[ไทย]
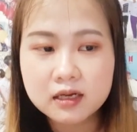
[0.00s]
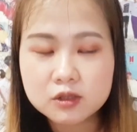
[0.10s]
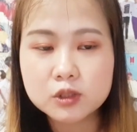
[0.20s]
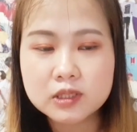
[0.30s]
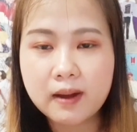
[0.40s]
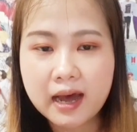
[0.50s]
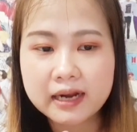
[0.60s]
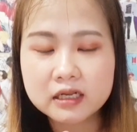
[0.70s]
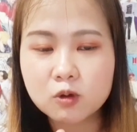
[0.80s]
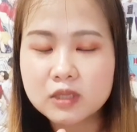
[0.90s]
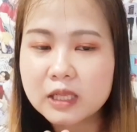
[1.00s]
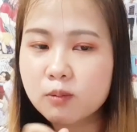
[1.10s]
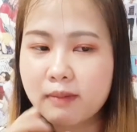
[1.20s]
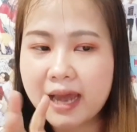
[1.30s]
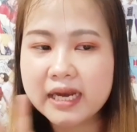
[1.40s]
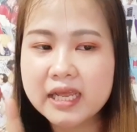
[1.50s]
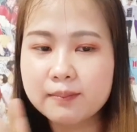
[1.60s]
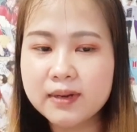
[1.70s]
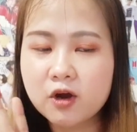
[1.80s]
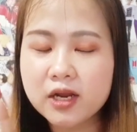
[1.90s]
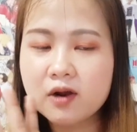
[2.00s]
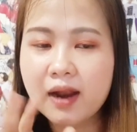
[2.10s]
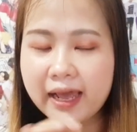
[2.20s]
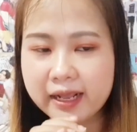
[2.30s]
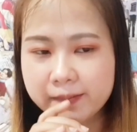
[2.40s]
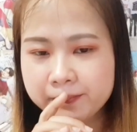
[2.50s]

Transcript: ตรงสะพานตรงใต้ต้นไม้นี่ยังไม่ค่อยเท่าไหร่